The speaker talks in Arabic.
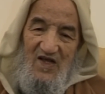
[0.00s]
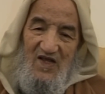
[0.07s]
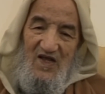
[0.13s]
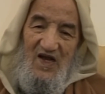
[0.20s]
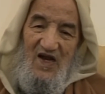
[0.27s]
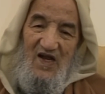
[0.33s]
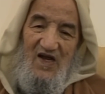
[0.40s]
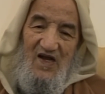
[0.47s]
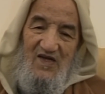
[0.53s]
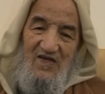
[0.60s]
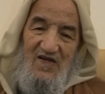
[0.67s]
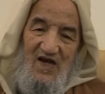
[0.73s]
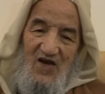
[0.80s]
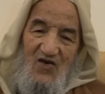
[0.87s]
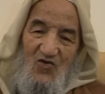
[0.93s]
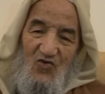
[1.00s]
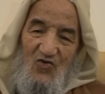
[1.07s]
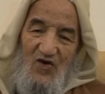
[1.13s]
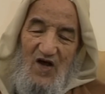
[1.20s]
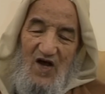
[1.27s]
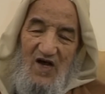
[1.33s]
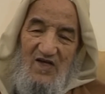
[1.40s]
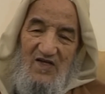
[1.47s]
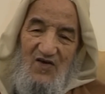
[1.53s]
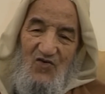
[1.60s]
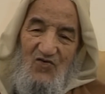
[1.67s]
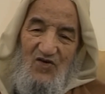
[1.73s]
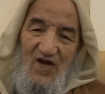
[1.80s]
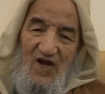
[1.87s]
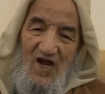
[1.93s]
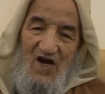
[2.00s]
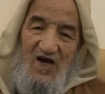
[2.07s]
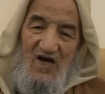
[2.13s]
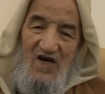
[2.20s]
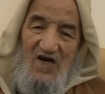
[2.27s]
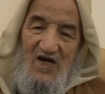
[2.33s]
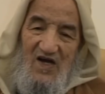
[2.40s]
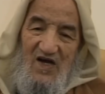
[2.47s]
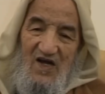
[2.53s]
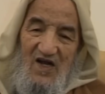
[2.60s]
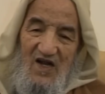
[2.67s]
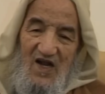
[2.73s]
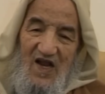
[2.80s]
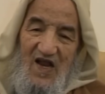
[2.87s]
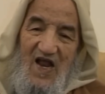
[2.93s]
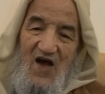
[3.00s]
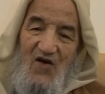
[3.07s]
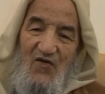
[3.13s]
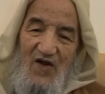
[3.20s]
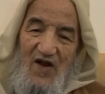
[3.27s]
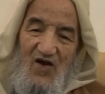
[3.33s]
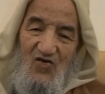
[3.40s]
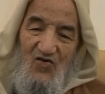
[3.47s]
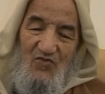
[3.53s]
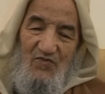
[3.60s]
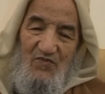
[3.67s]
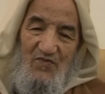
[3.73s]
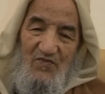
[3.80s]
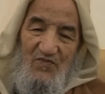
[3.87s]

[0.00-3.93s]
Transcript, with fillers: ذلك نسأله الله عز وجل لنا ولهم